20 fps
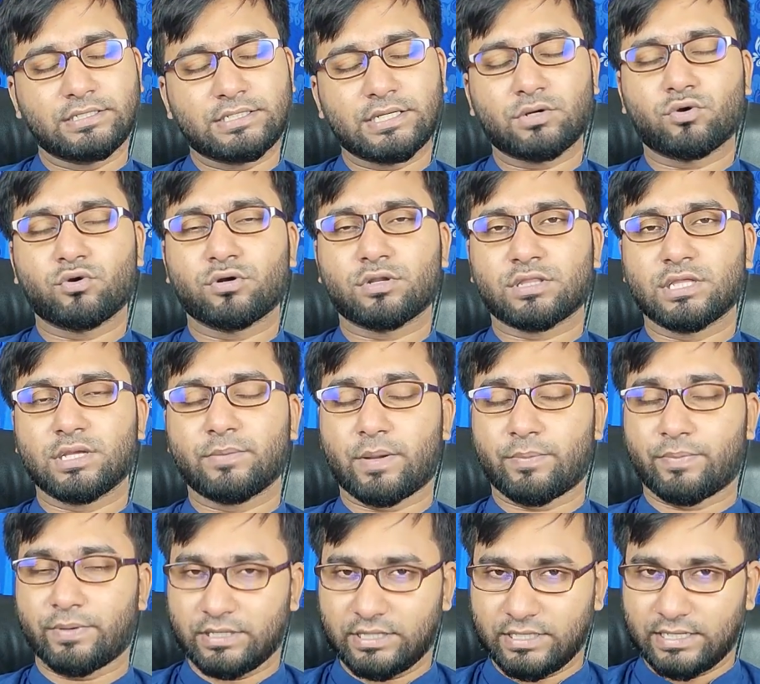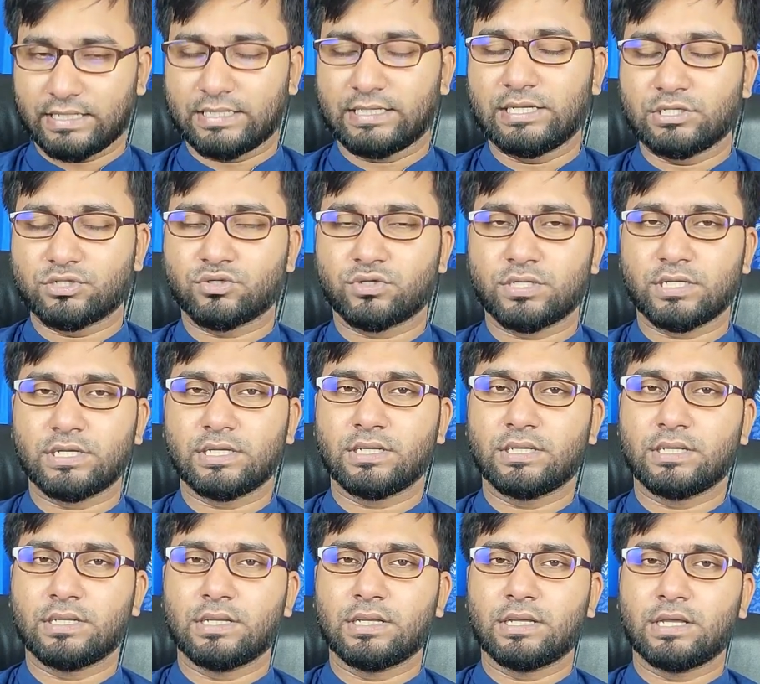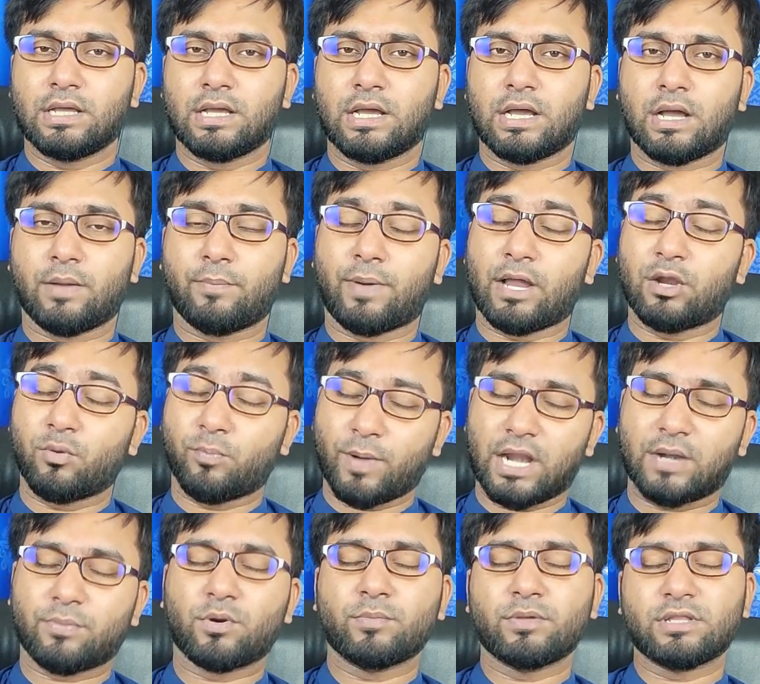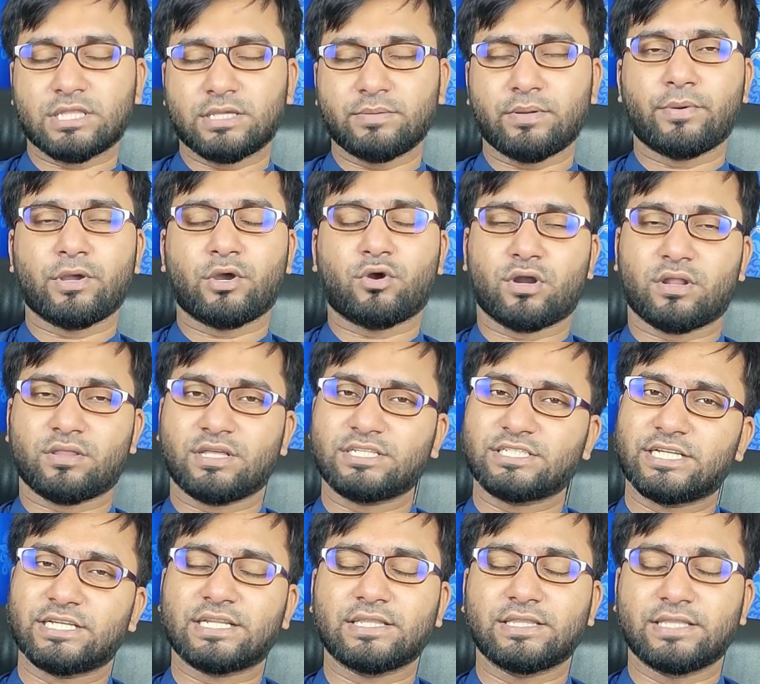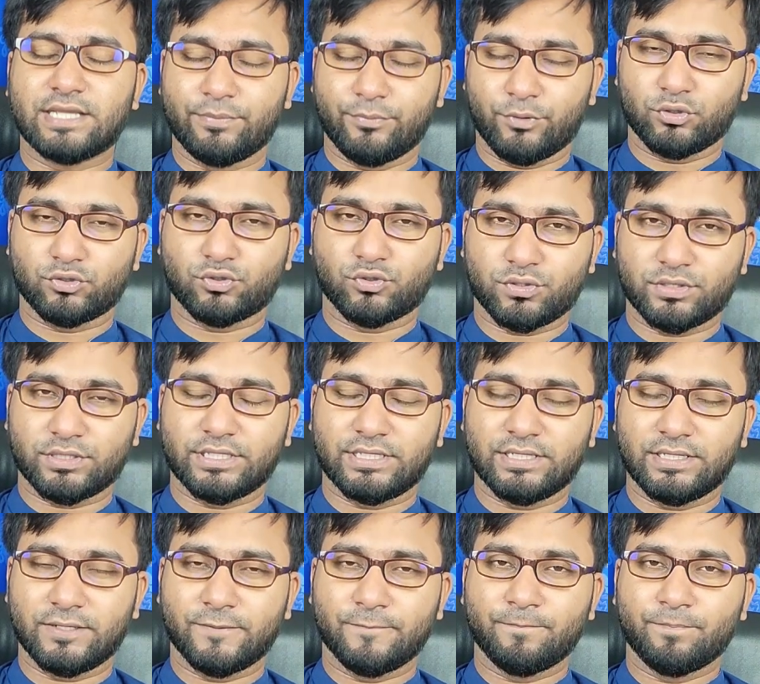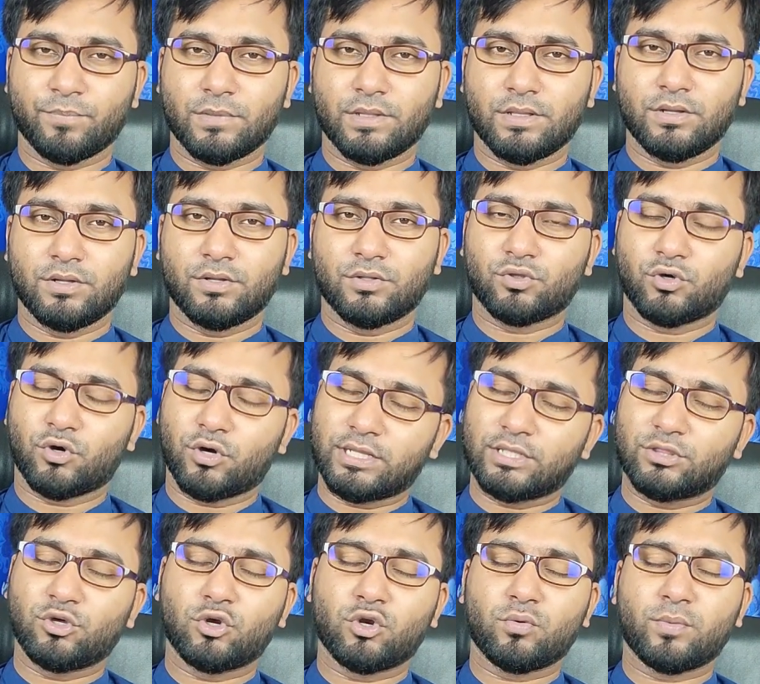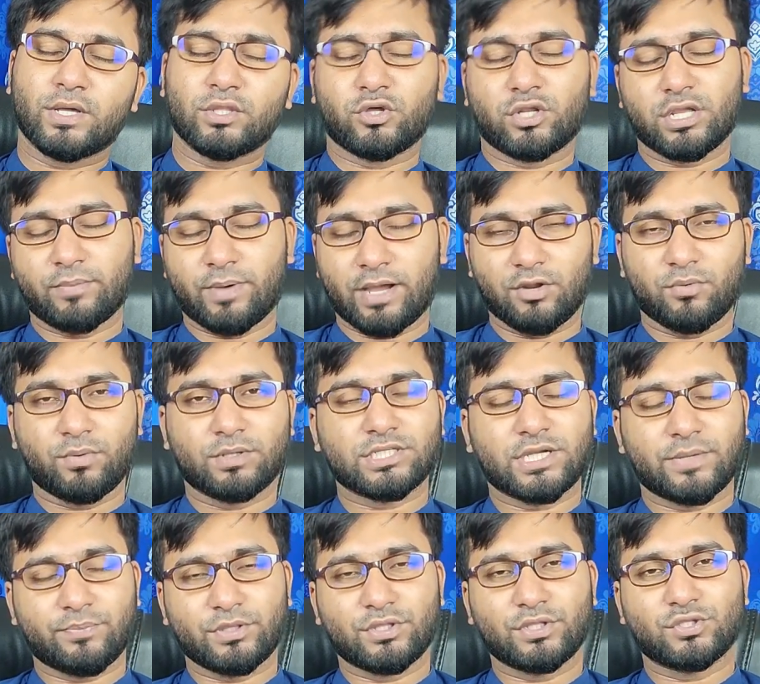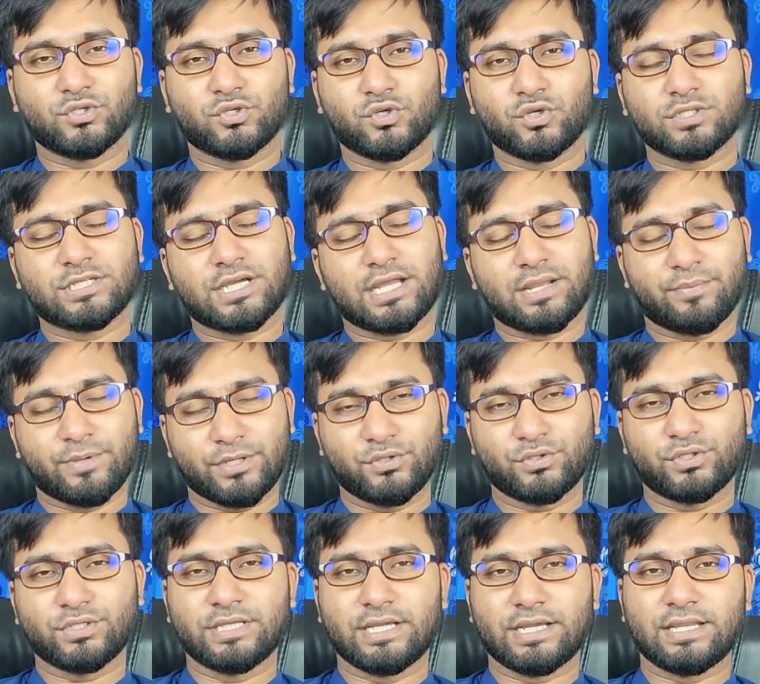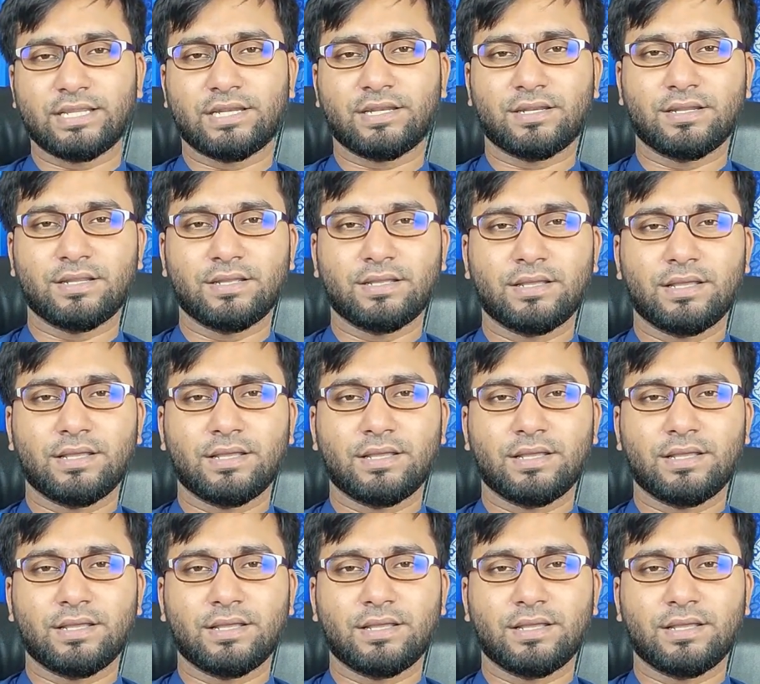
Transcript: ইন্টারকোর্সে বা ফিজিক্যাল রিলেশনে ভালো পারফরমেন্স কীভাবে করা যায় সেটার দিকে মনোযোগ দিন তো অনেক ধন্যবাদ অনেক ভালোবাসা আপনাদের জন্য যারা ভিডিওটি দেখলেন